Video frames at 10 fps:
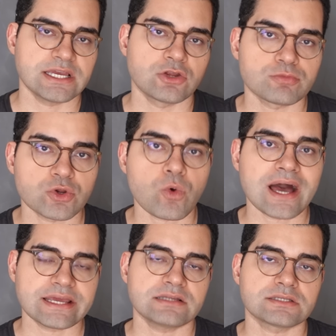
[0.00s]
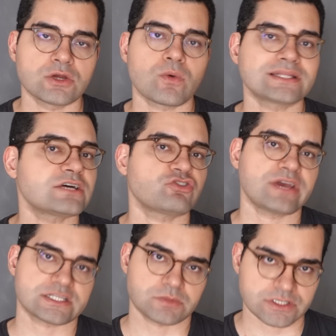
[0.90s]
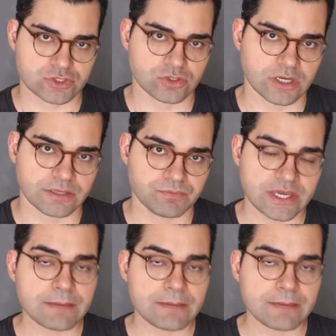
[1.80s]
ele é o número 40, ele é o quadragésimo na história. E